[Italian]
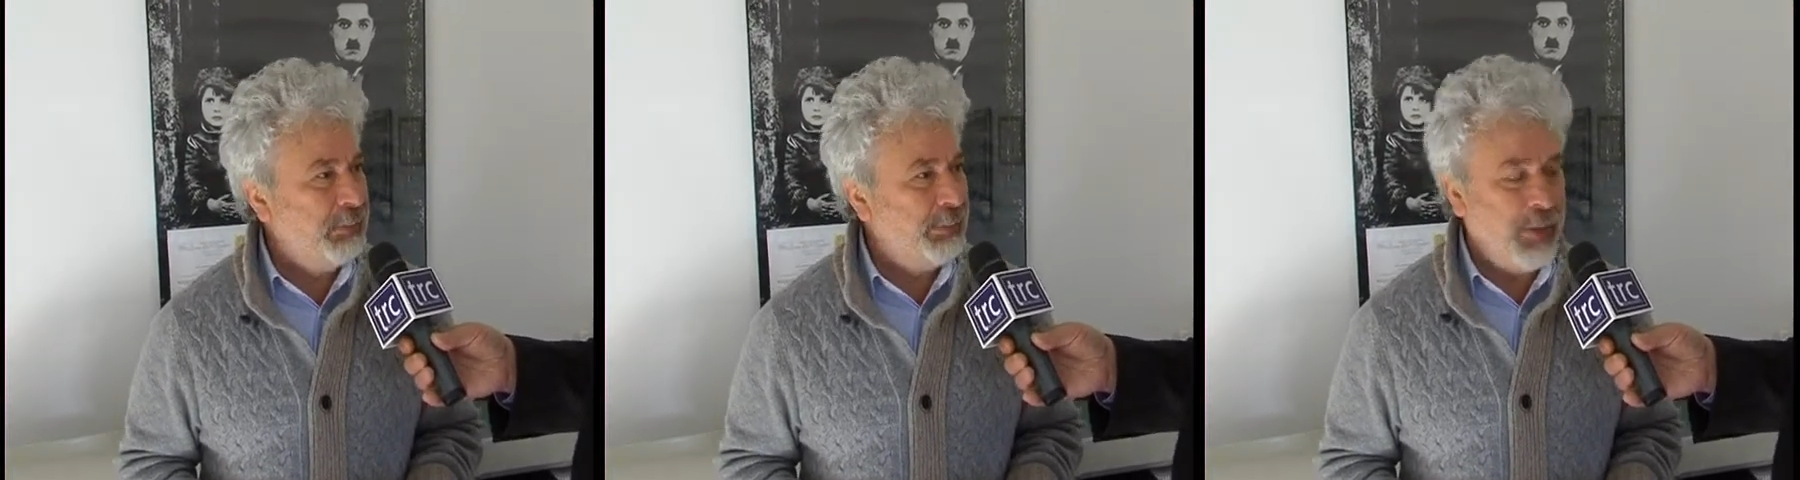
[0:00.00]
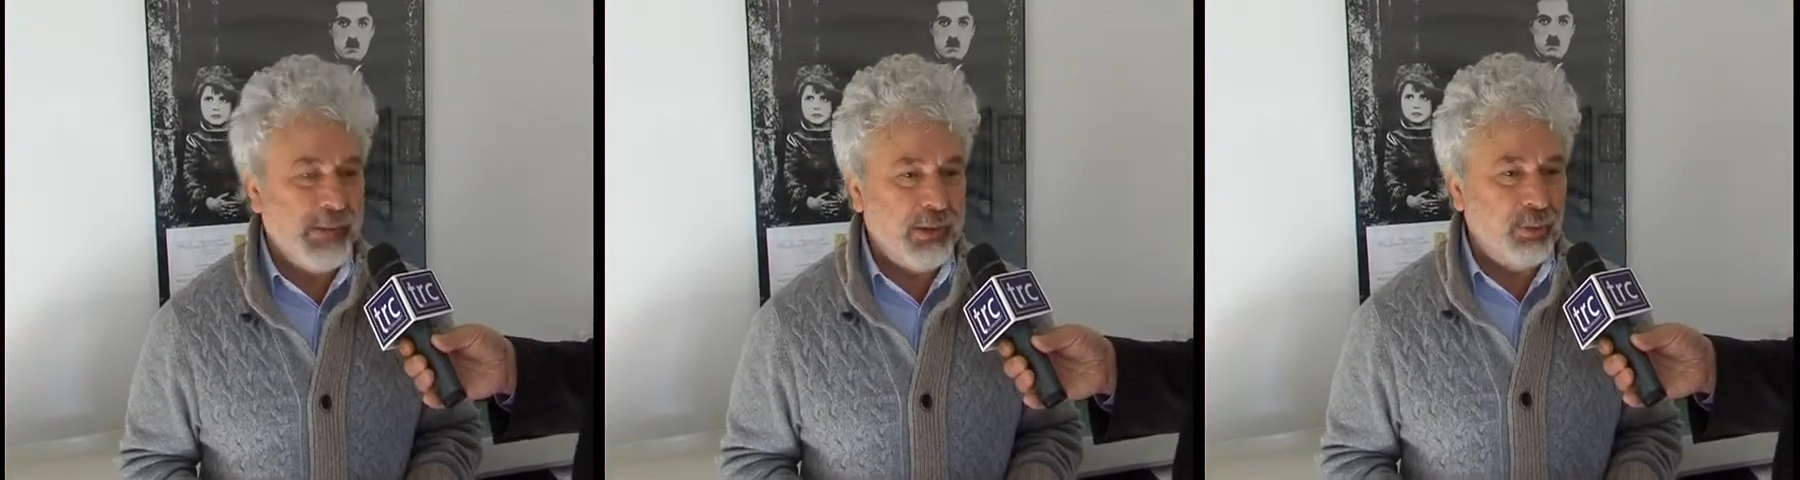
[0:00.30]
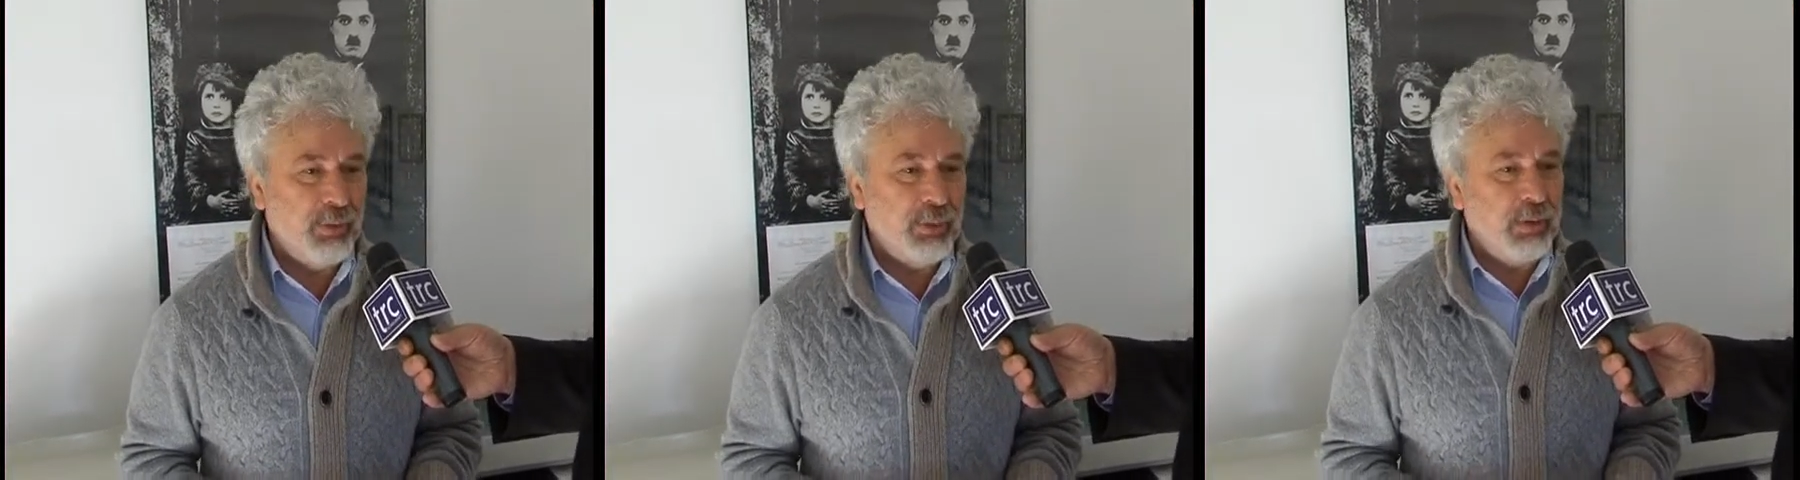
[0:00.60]
prima di
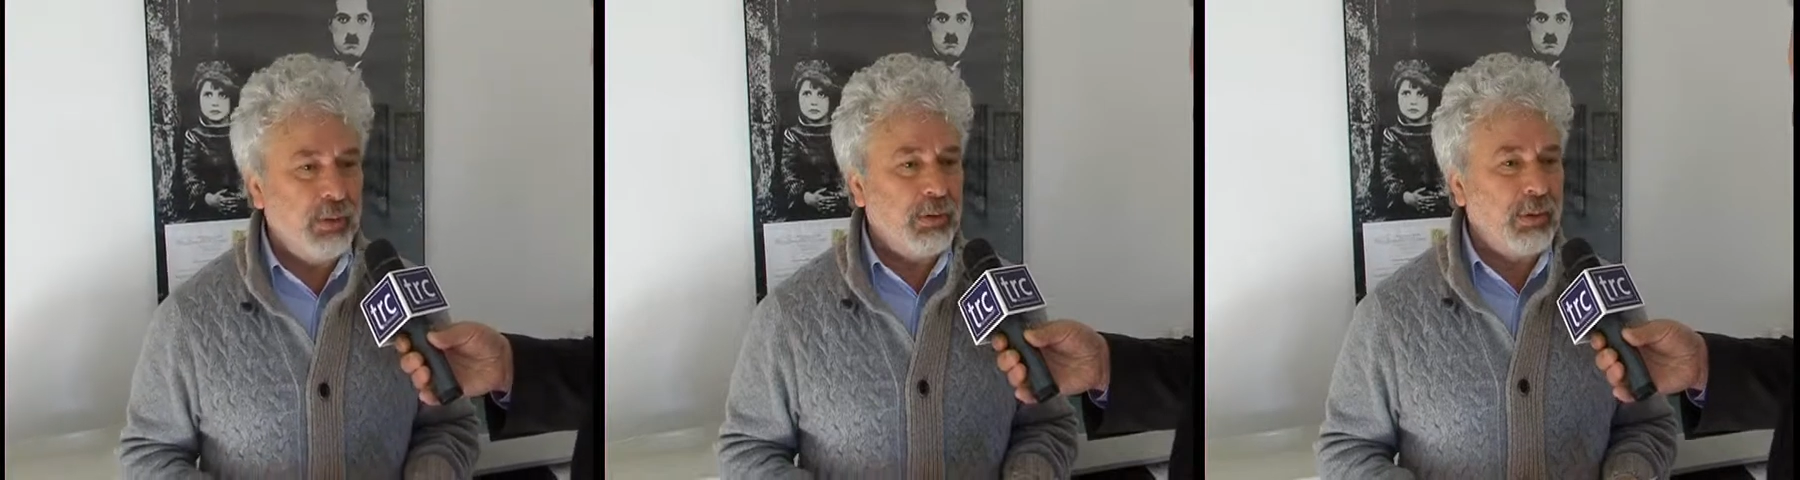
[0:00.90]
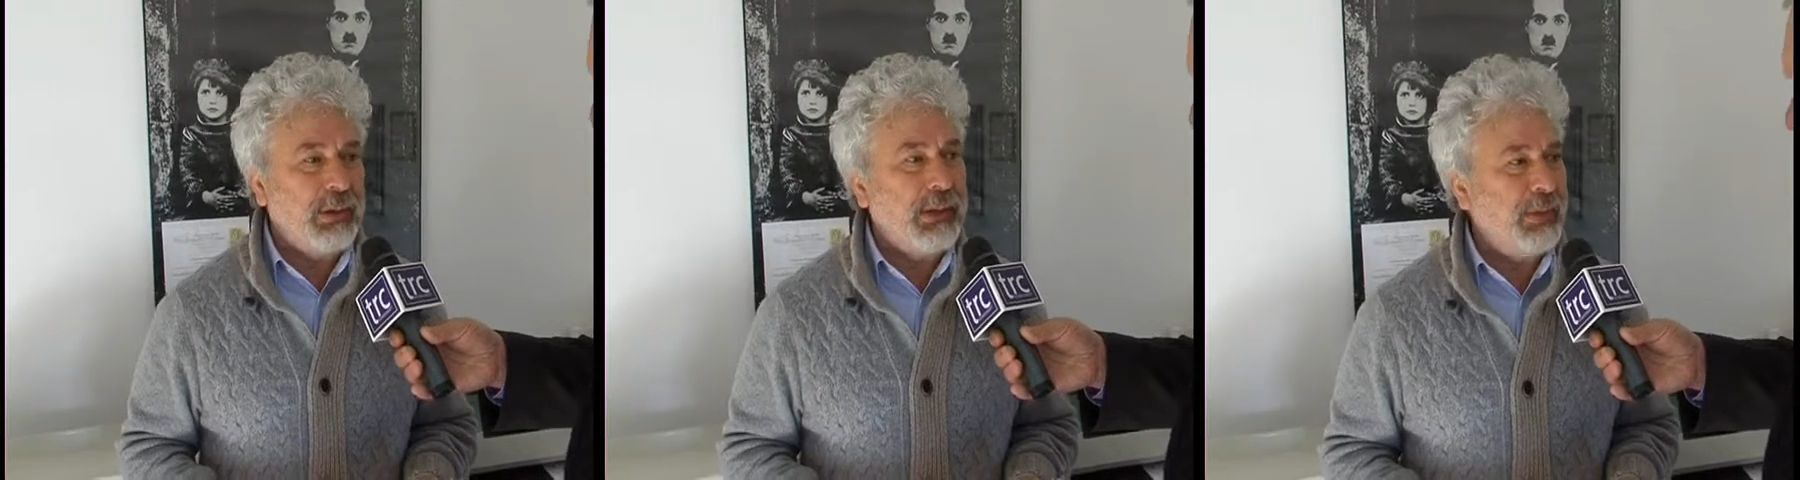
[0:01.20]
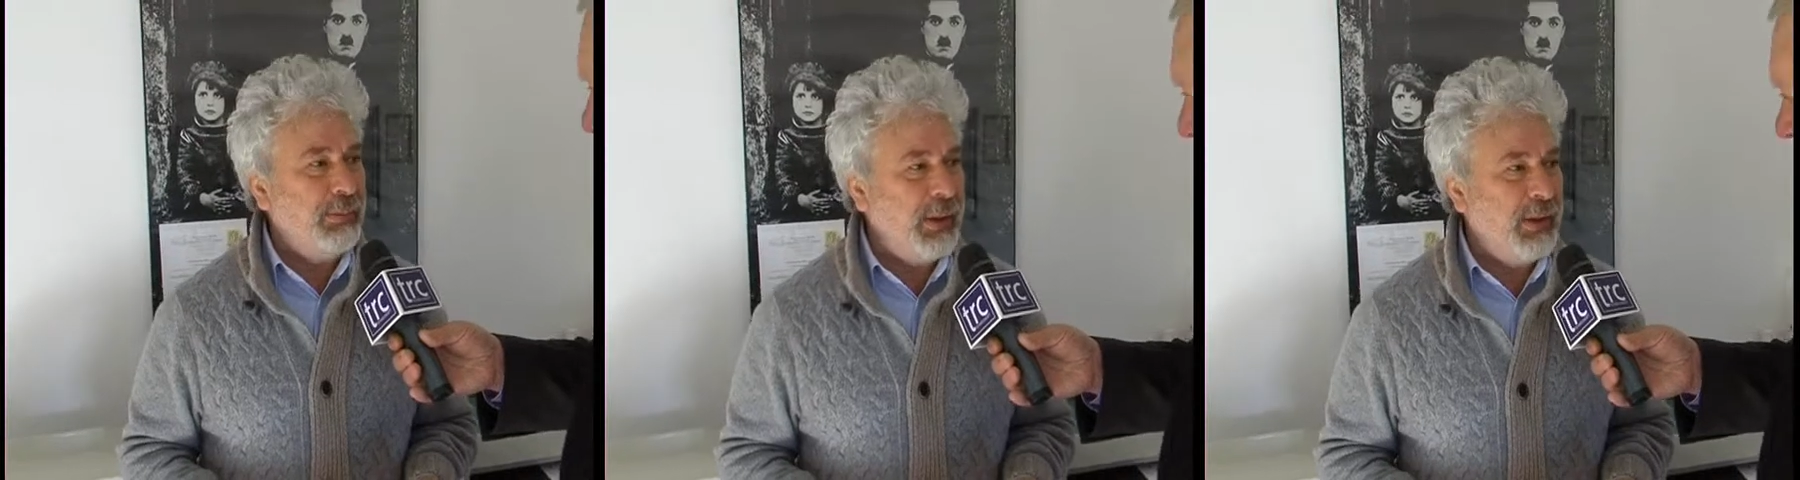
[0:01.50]
tutto il dottore
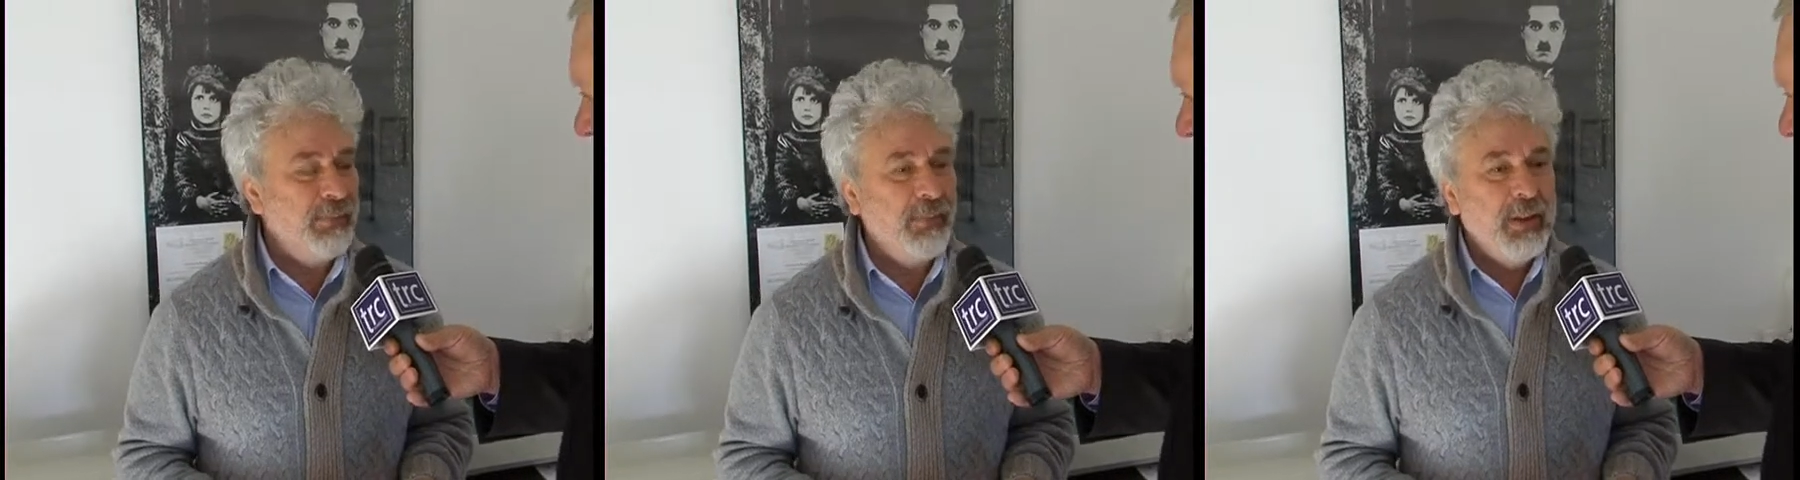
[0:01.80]
Termini,